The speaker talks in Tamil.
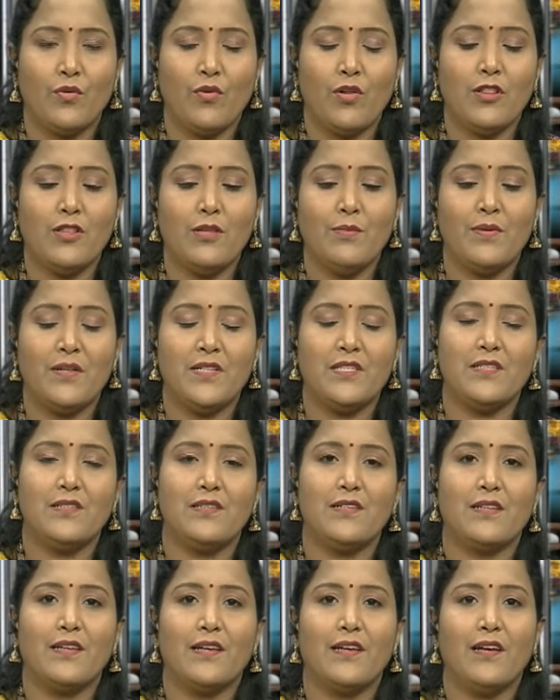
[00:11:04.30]
12th
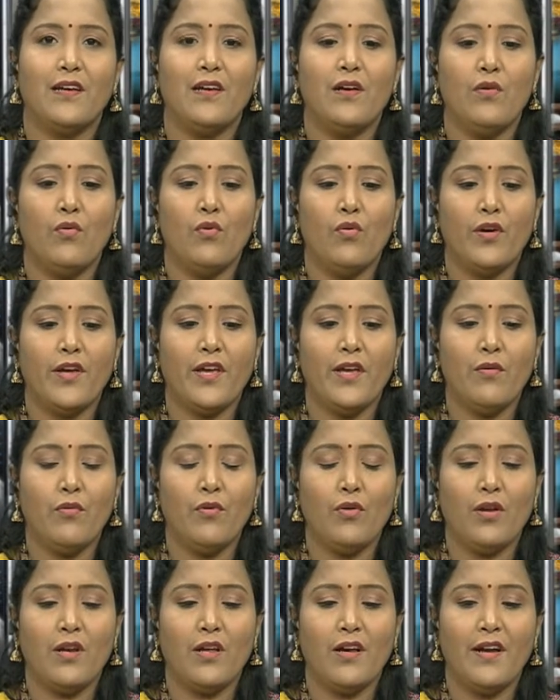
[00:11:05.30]
படிச்சிட்டு இருக்கீங்க ஓகே
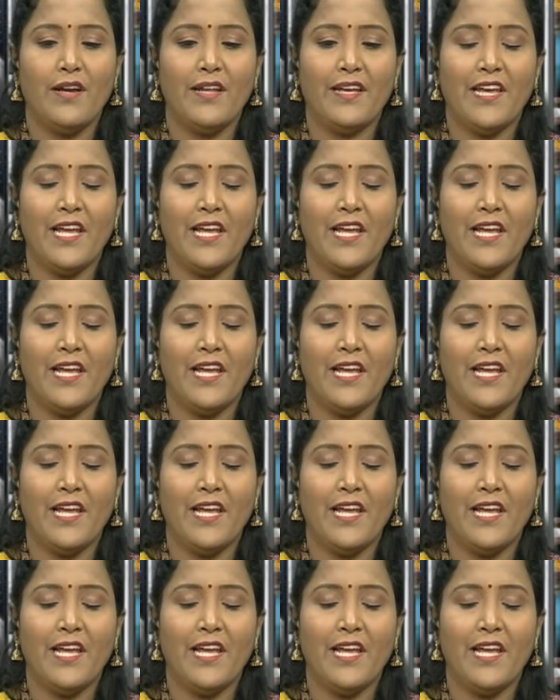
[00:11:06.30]
உங்களுக்கான